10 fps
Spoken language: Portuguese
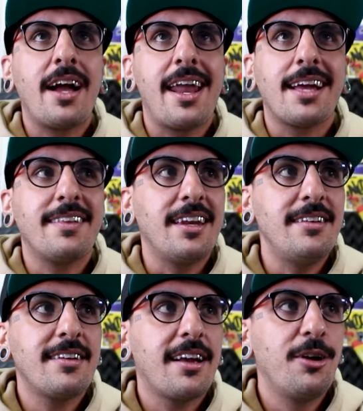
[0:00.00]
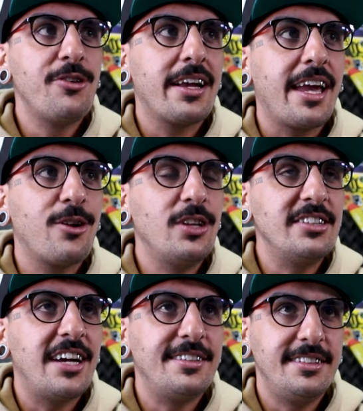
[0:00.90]
característica que eu já quero
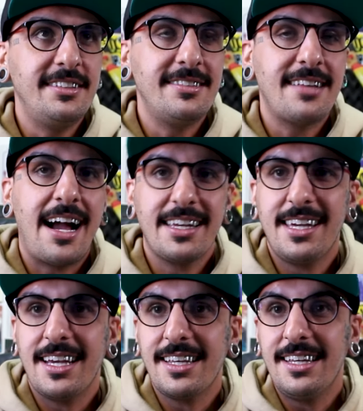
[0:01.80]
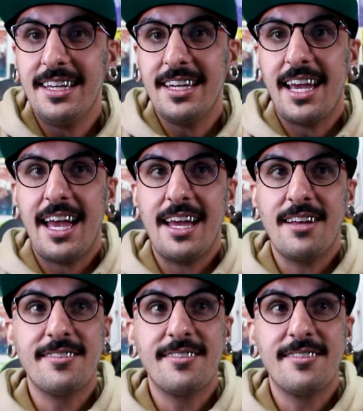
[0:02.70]
deixar de destaque aqui é